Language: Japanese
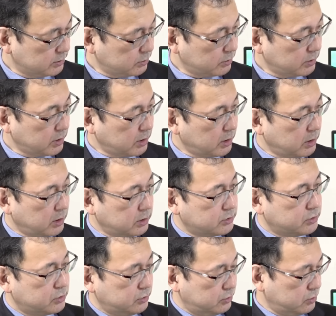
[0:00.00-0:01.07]
それで、
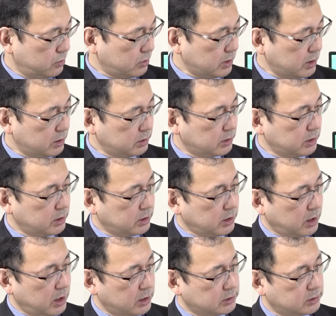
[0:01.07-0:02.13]
中ロ関係が
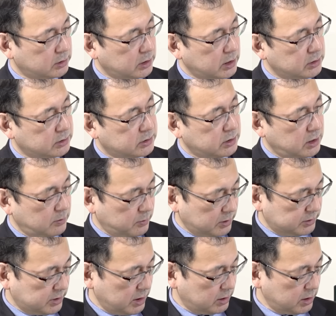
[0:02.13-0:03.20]
発展すれば
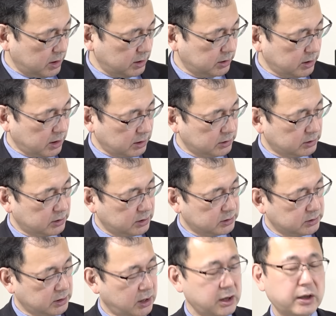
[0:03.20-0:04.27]
世界が安定
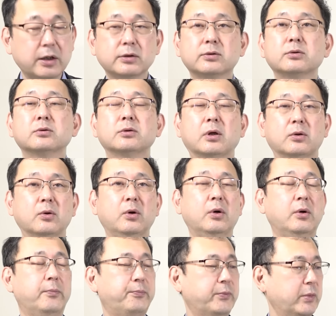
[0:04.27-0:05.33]
し繁栄するんだと。
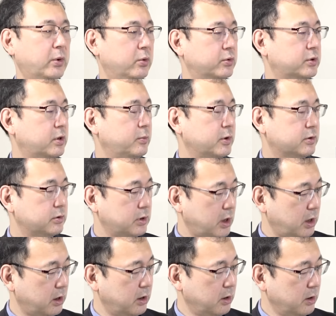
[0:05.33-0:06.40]
こう言ってます
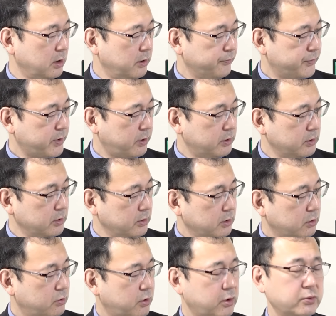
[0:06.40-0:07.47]
ね。じゃあ、
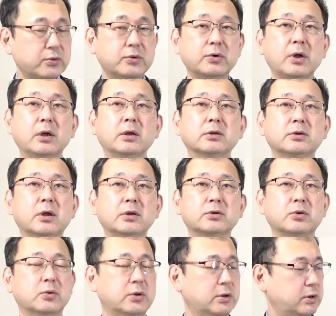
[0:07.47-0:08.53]
これウクライナ戦
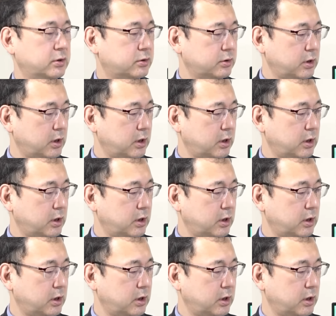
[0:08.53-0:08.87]
争でです